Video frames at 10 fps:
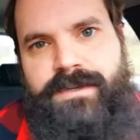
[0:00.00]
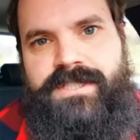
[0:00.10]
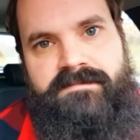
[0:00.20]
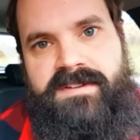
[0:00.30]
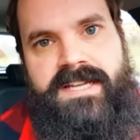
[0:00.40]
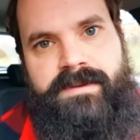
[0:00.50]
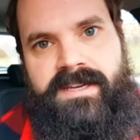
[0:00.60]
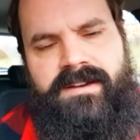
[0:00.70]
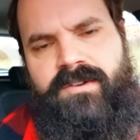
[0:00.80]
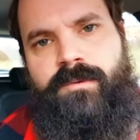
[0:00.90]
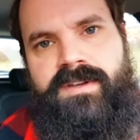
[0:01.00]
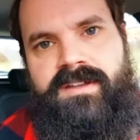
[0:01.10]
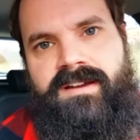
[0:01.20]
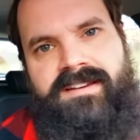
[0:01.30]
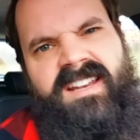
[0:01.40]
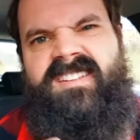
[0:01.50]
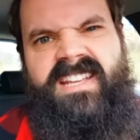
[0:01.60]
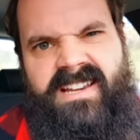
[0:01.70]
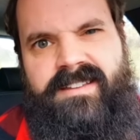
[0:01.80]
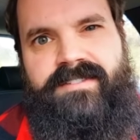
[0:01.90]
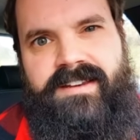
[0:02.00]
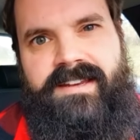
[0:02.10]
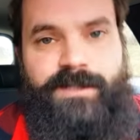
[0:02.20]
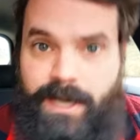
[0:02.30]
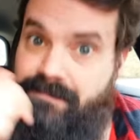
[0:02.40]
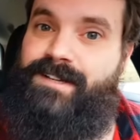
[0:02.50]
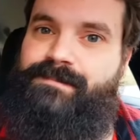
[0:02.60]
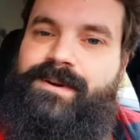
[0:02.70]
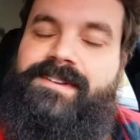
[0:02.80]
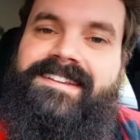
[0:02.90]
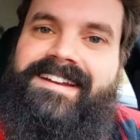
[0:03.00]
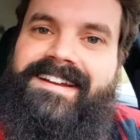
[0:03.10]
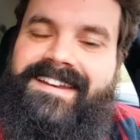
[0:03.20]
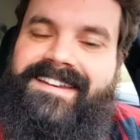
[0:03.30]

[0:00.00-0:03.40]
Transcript: bestimmt wieder jemand in den Kommentaren, der das eklig findet. Schreibt es doch mal unten rein.